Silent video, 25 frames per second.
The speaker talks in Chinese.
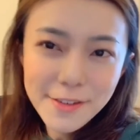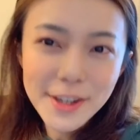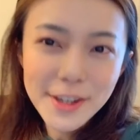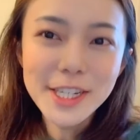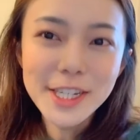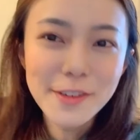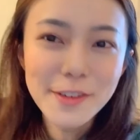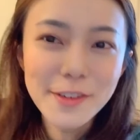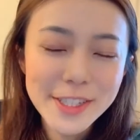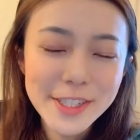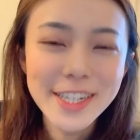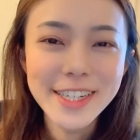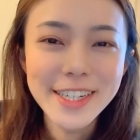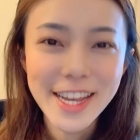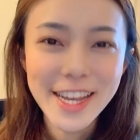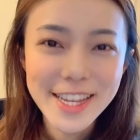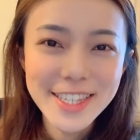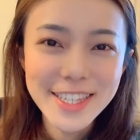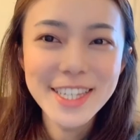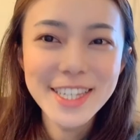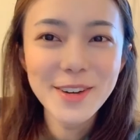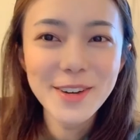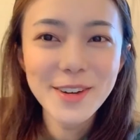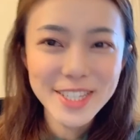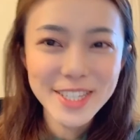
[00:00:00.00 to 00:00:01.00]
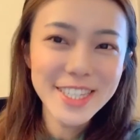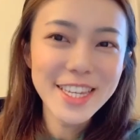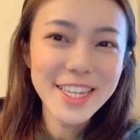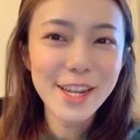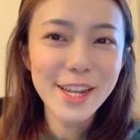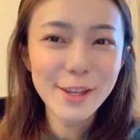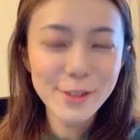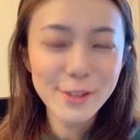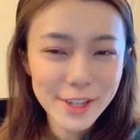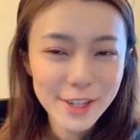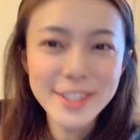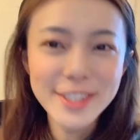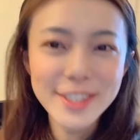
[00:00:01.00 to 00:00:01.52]
非常非常感谢我现在
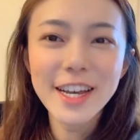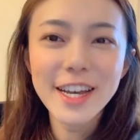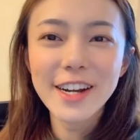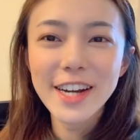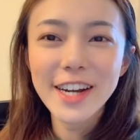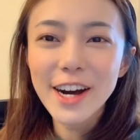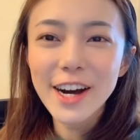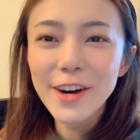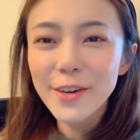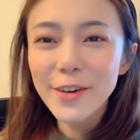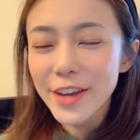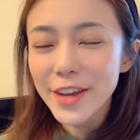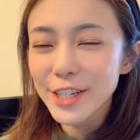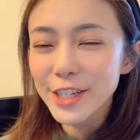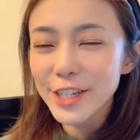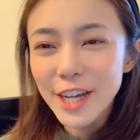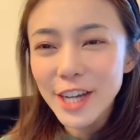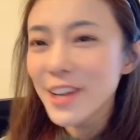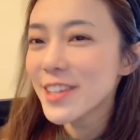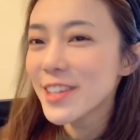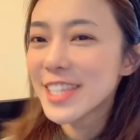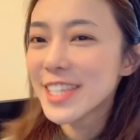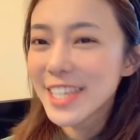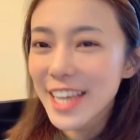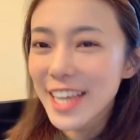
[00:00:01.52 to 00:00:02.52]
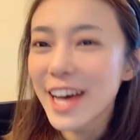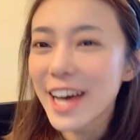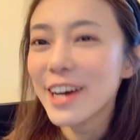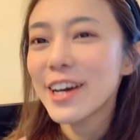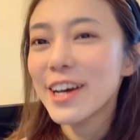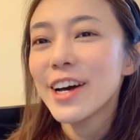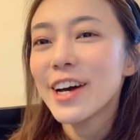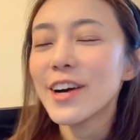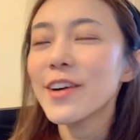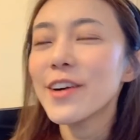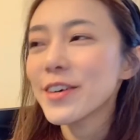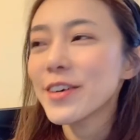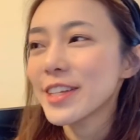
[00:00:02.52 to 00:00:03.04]
的学校。然后我也超级爱
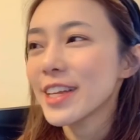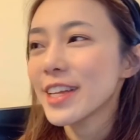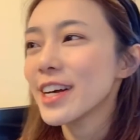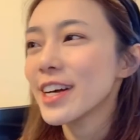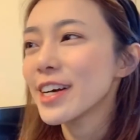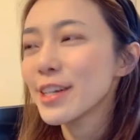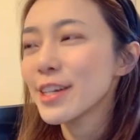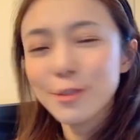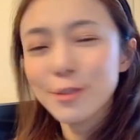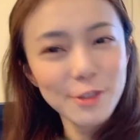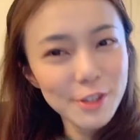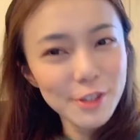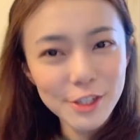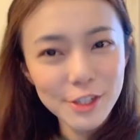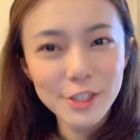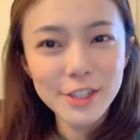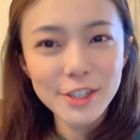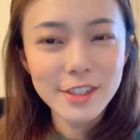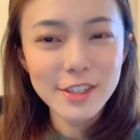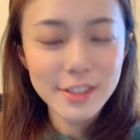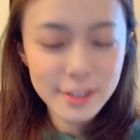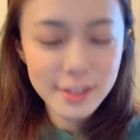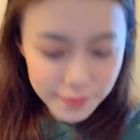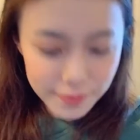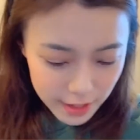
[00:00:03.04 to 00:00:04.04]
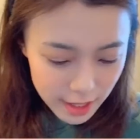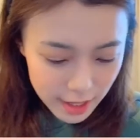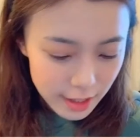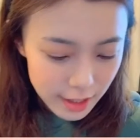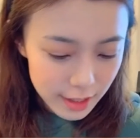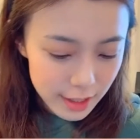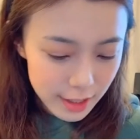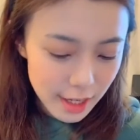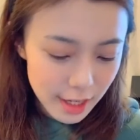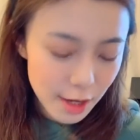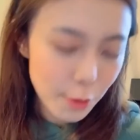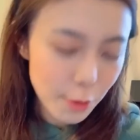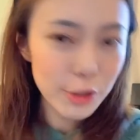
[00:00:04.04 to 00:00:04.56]
我的学生
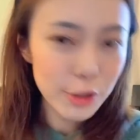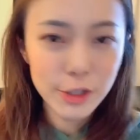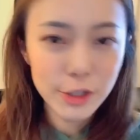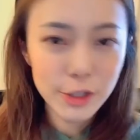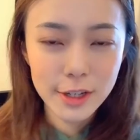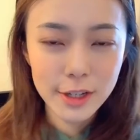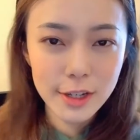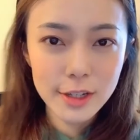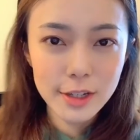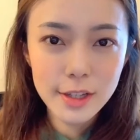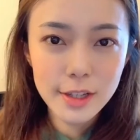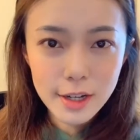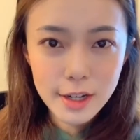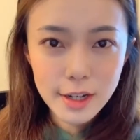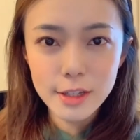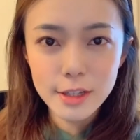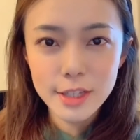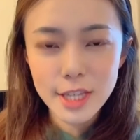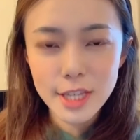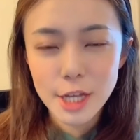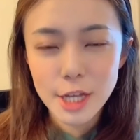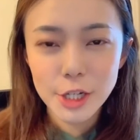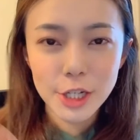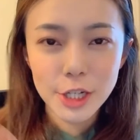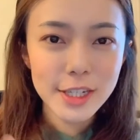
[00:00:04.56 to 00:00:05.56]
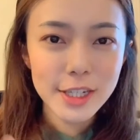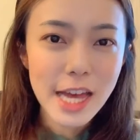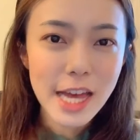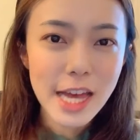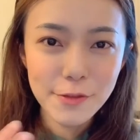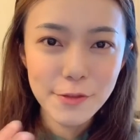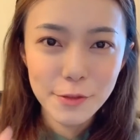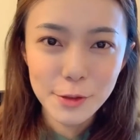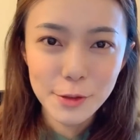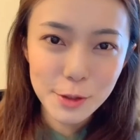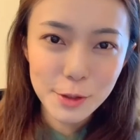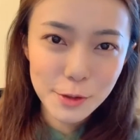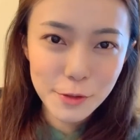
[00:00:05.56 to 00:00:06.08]
和我整个的 teaching life，
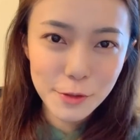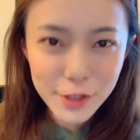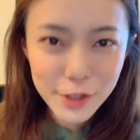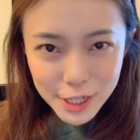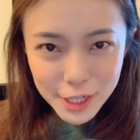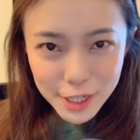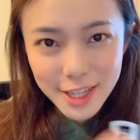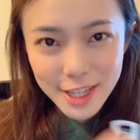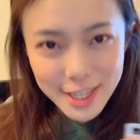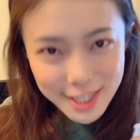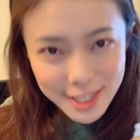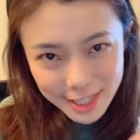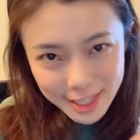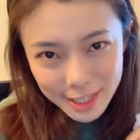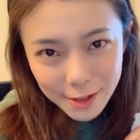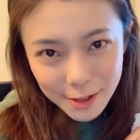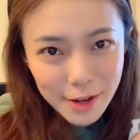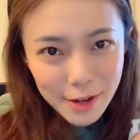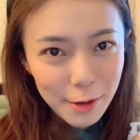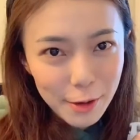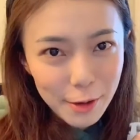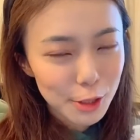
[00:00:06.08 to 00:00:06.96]
我都非常的喜欢。